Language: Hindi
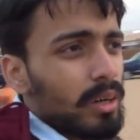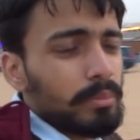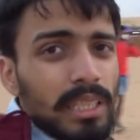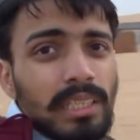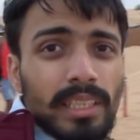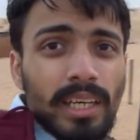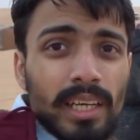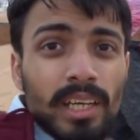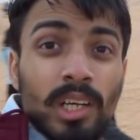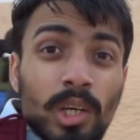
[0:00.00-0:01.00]
चलते
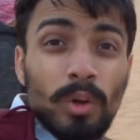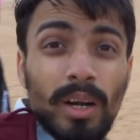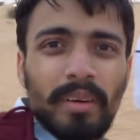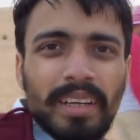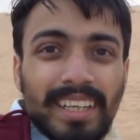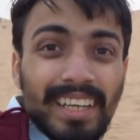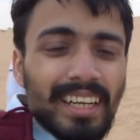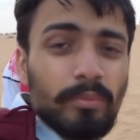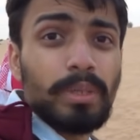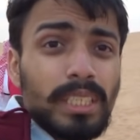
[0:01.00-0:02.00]
हैं वार्ड भाई की
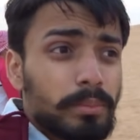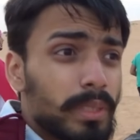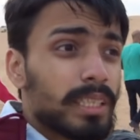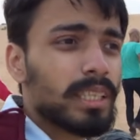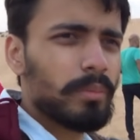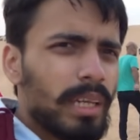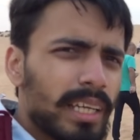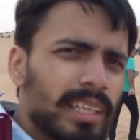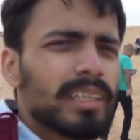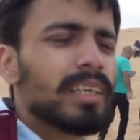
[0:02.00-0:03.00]
करते हैं बीस मिनट तक
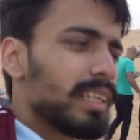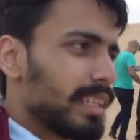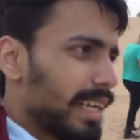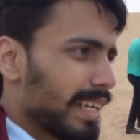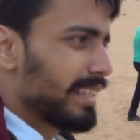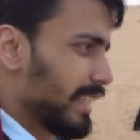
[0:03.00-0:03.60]
मिलेगी देखते